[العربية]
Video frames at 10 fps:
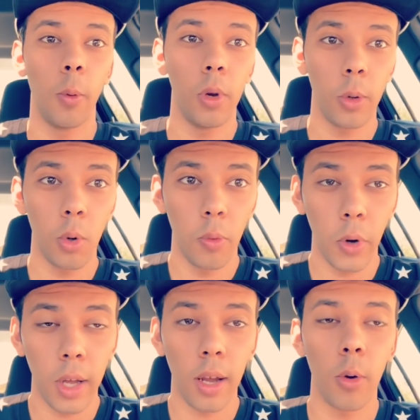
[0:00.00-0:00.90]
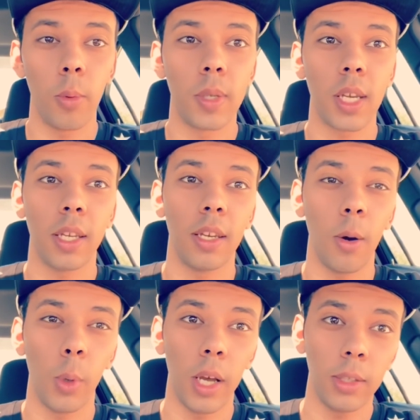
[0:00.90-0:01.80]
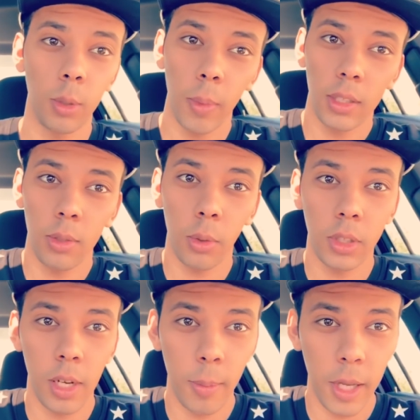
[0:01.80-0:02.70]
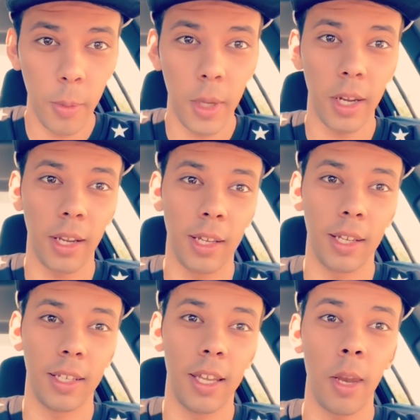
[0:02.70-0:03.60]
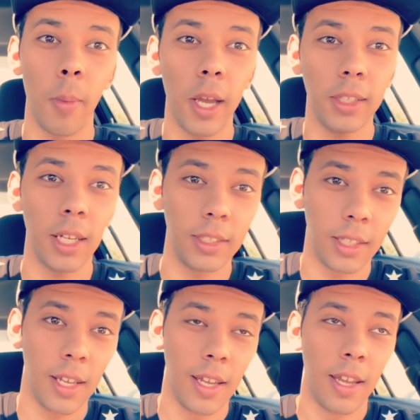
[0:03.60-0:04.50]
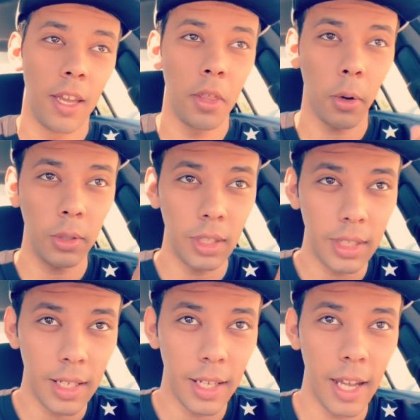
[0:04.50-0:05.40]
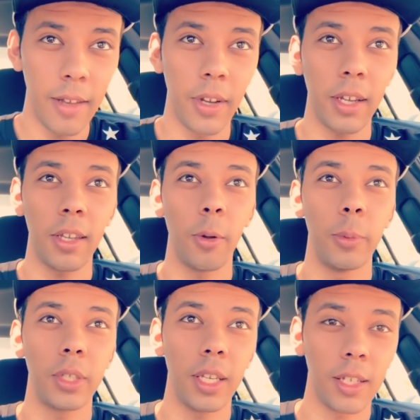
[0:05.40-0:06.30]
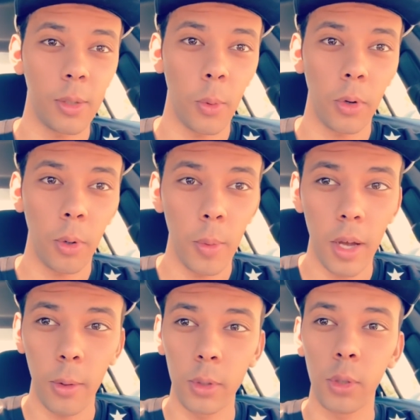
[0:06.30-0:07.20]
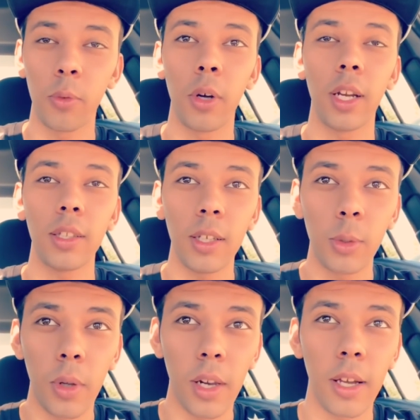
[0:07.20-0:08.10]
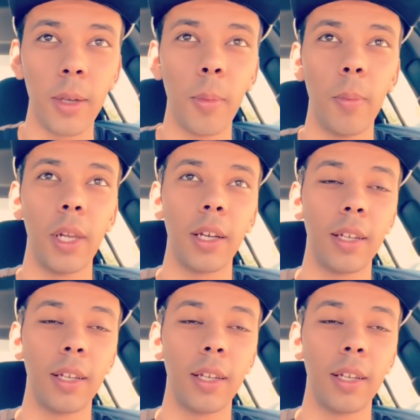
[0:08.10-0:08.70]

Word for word: واللي يقول الفقراء والمساكين اولى انتم ما تدروا ايش اللي بيني وبين الله يعني ما يحتاج اذا رحت تصدق على فقير او مسكين اصور لكم اياه اقول شوفوا انا اعطيته والله مبلغ